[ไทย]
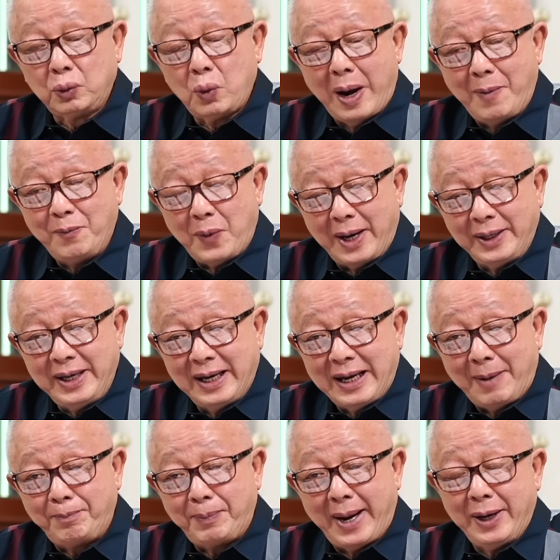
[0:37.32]
ความหวังที่ก
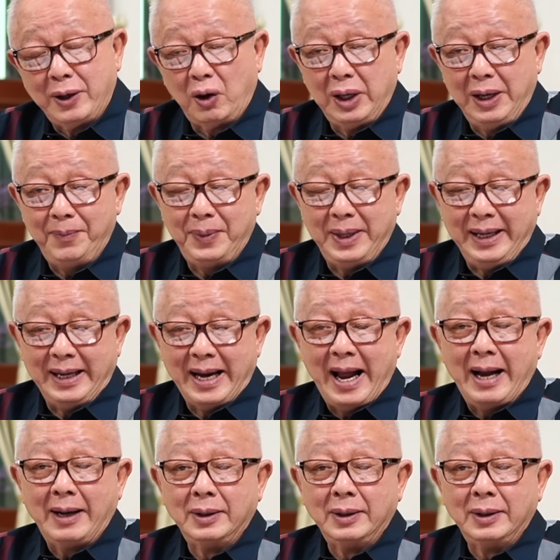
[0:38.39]
ลับไปก็ริบหรี่ละ